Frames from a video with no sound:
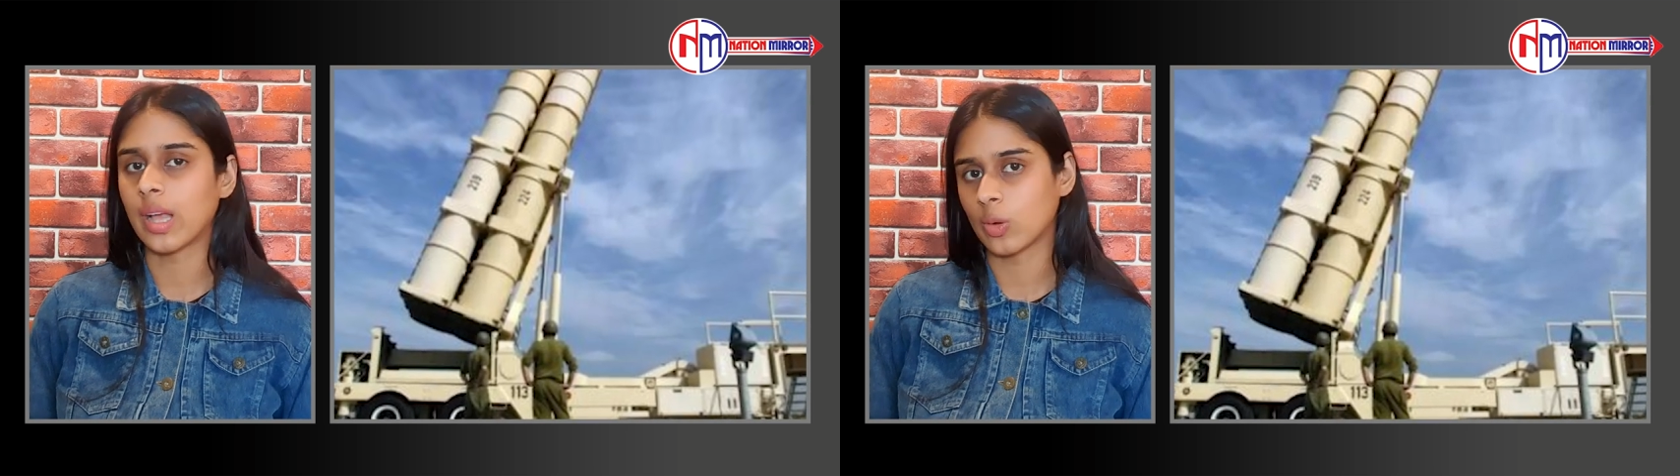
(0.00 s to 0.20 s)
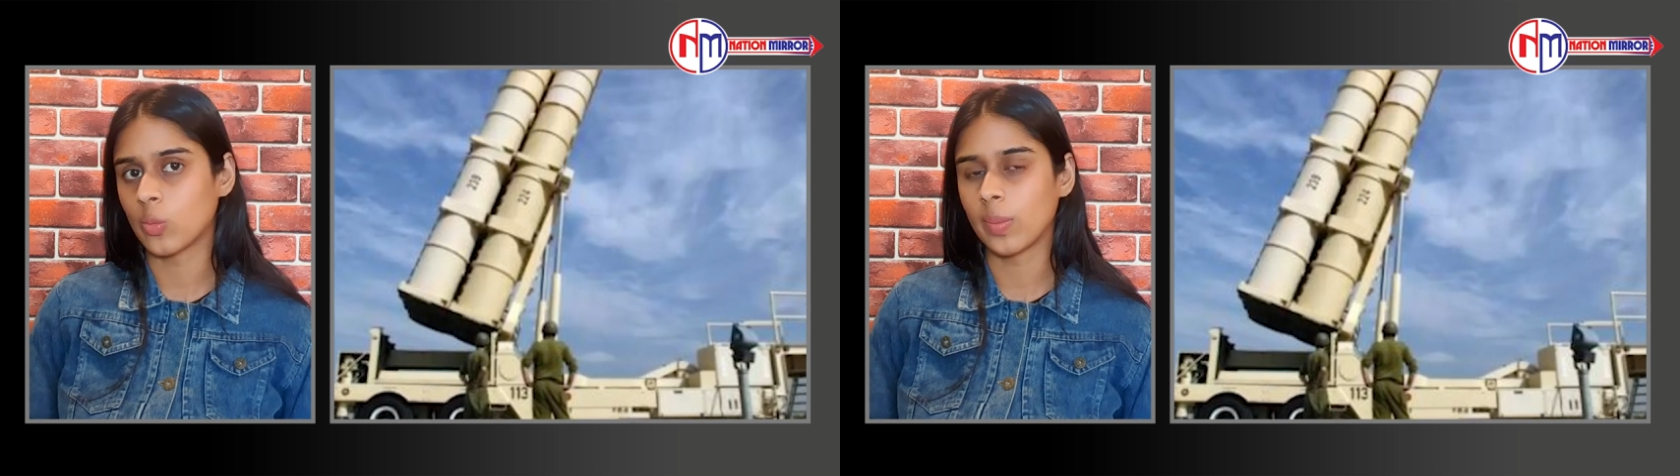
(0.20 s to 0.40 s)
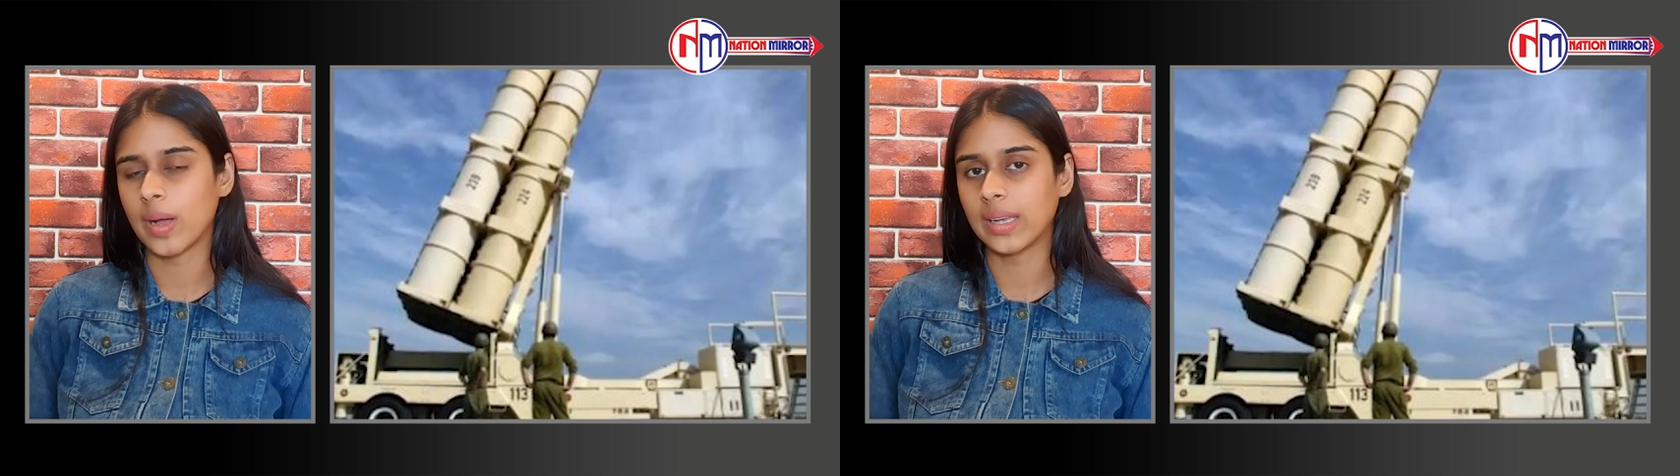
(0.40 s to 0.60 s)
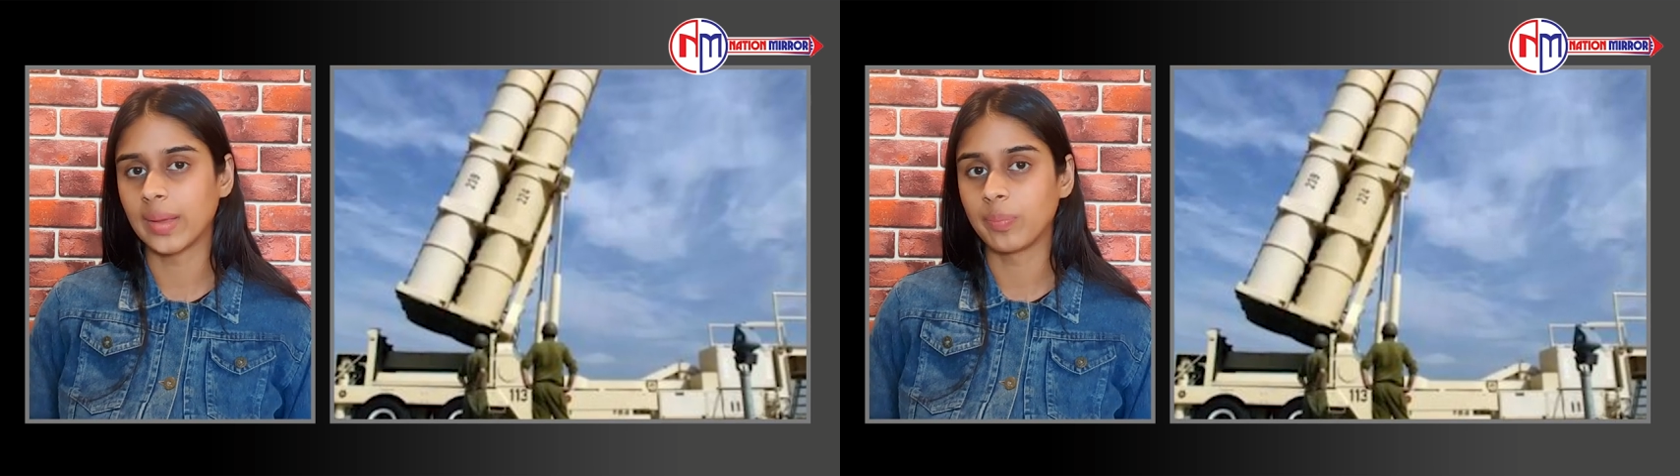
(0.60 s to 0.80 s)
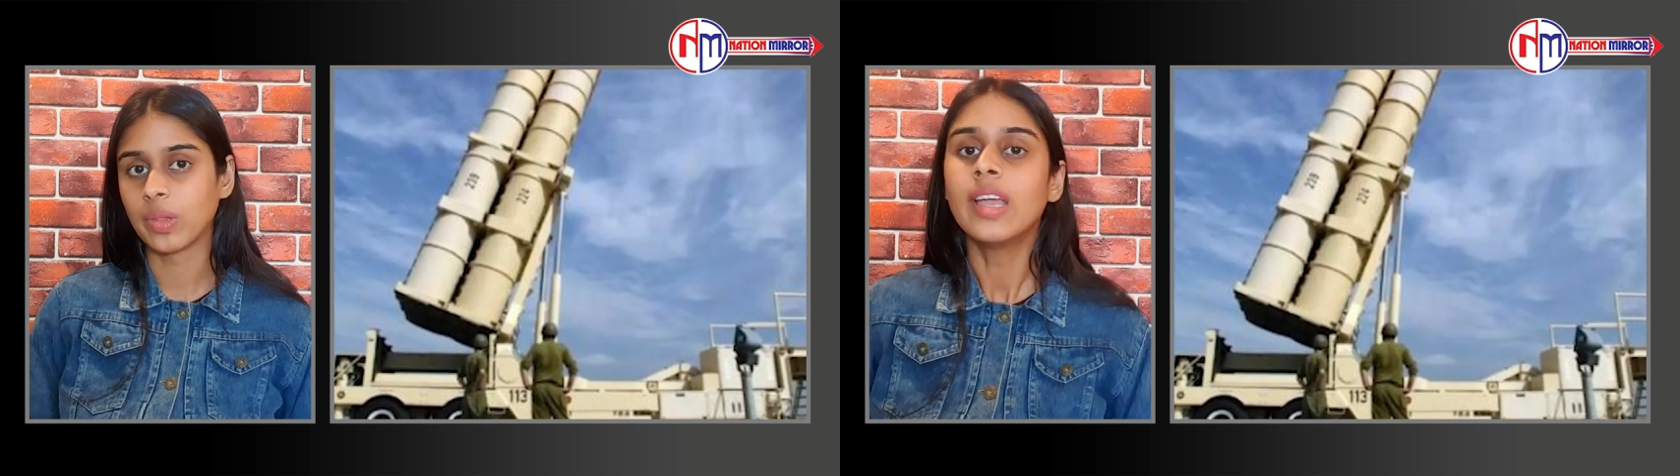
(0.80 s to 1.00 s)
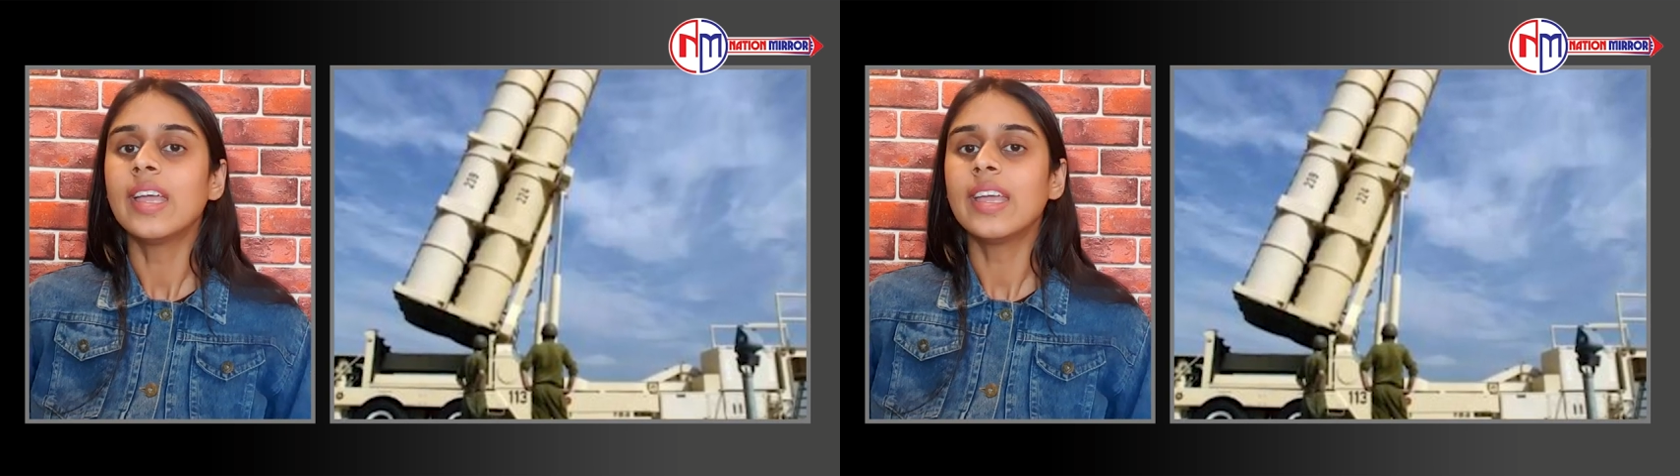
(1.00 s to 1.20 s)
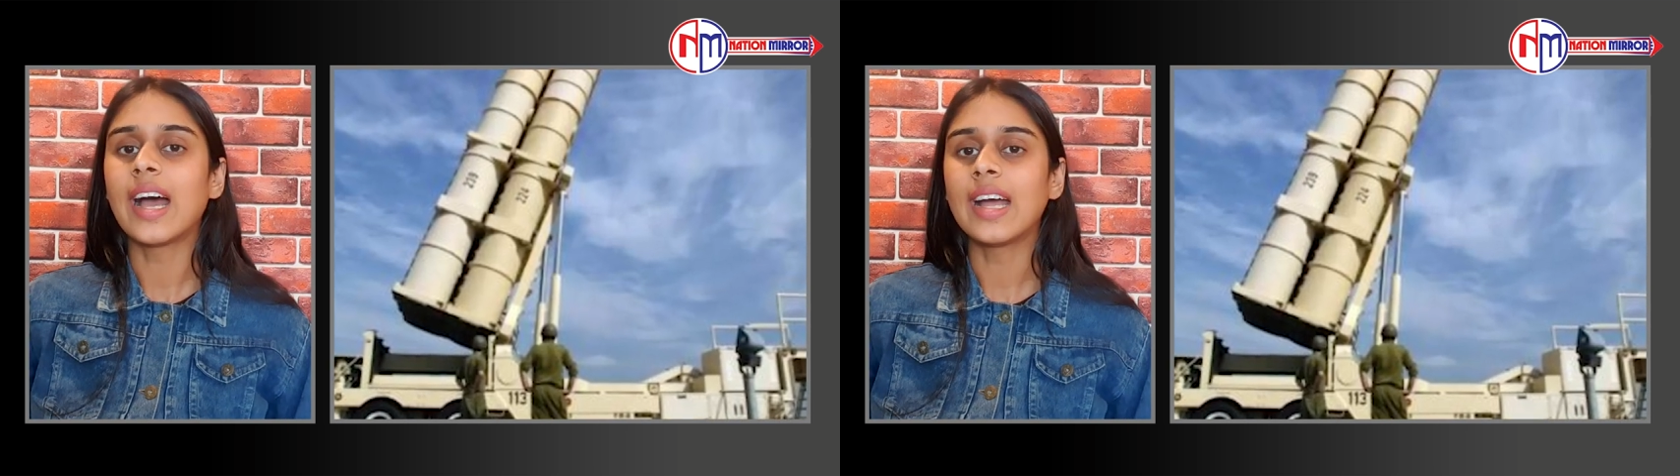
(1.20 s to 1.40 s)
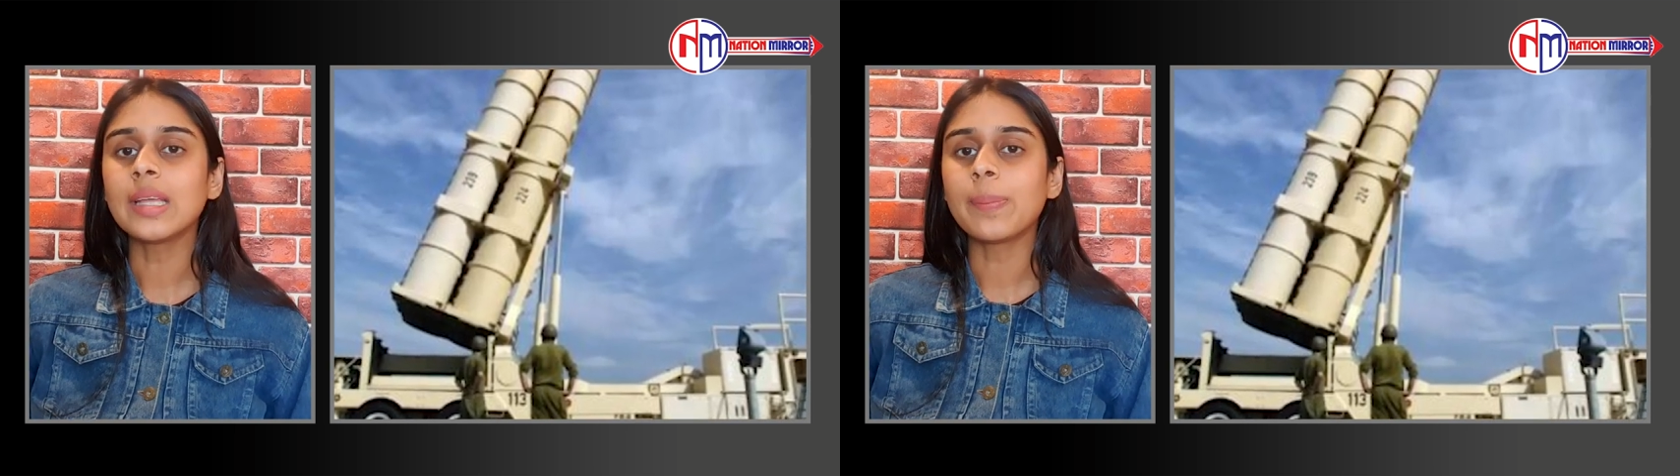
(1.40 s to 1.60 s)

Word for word: लड़ाकू विमान हैं ईरान के